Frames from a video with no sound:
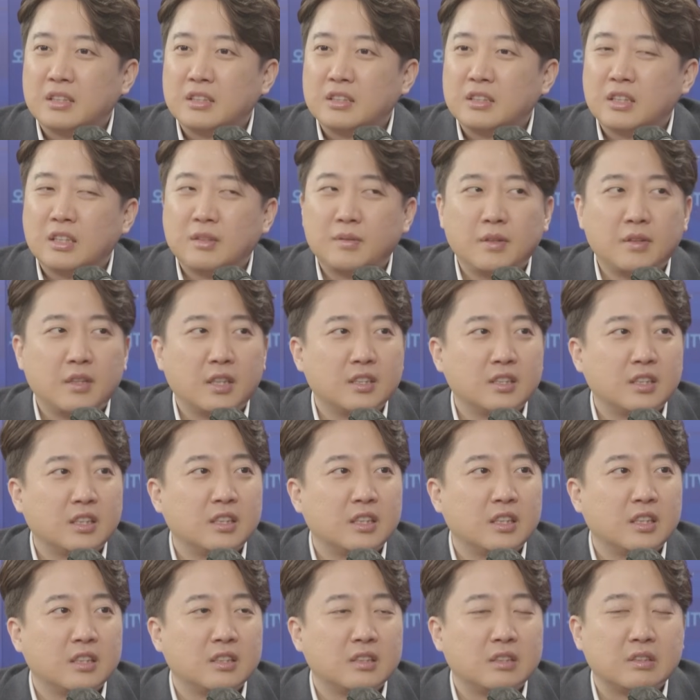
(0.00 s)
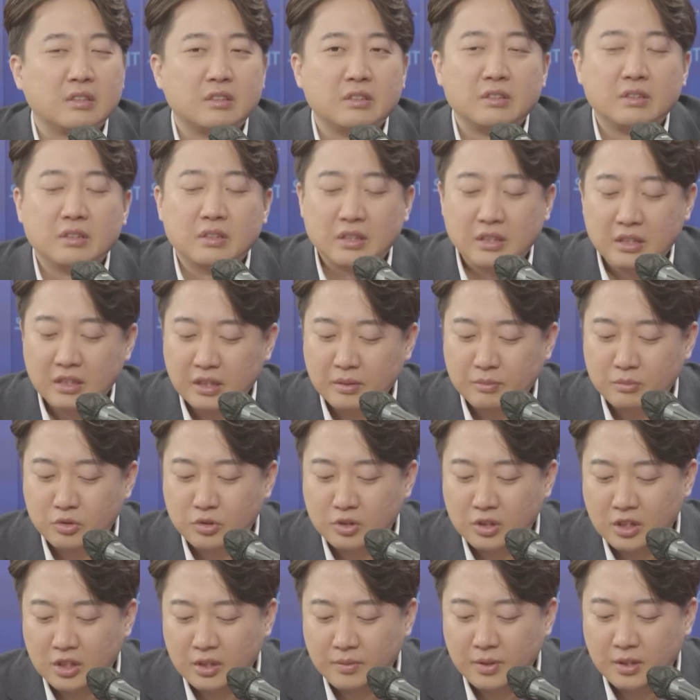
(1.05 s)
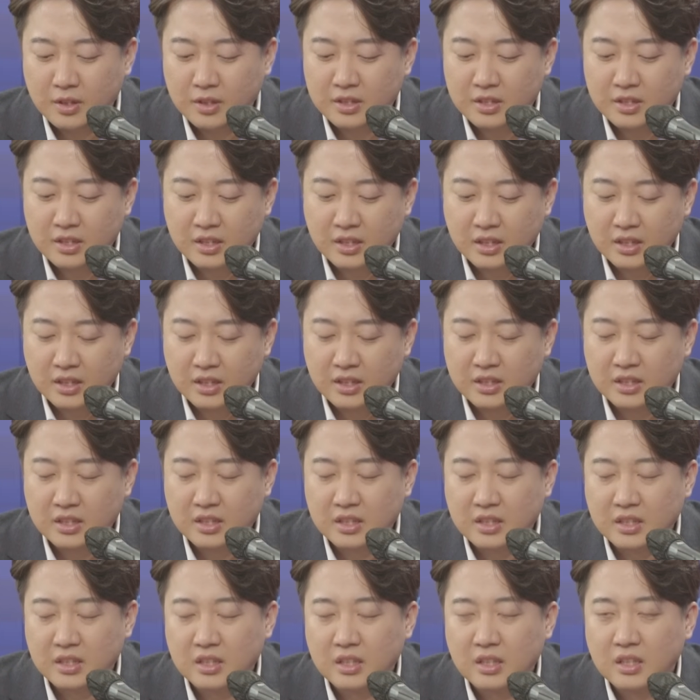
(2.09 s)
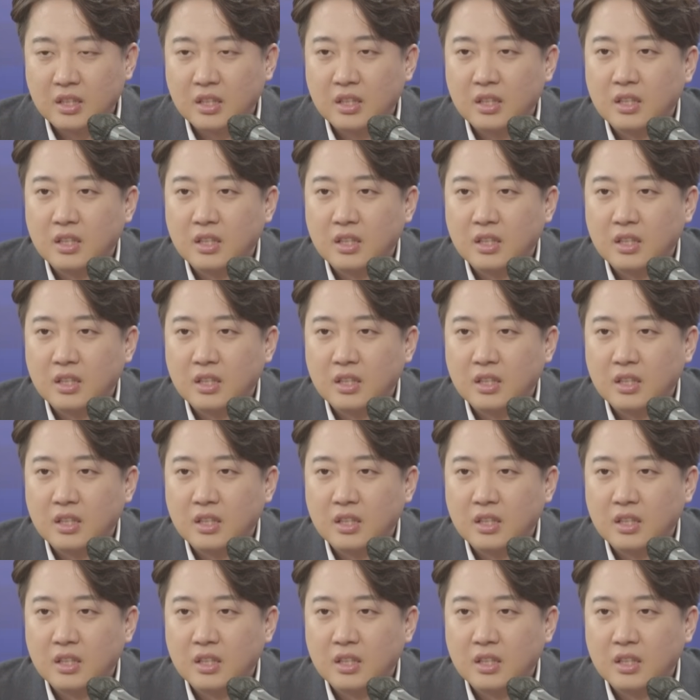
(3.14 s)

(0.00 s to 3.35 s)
생각만 가리지 않는다는 거거든요. 그게 무슨 의미일지가 이제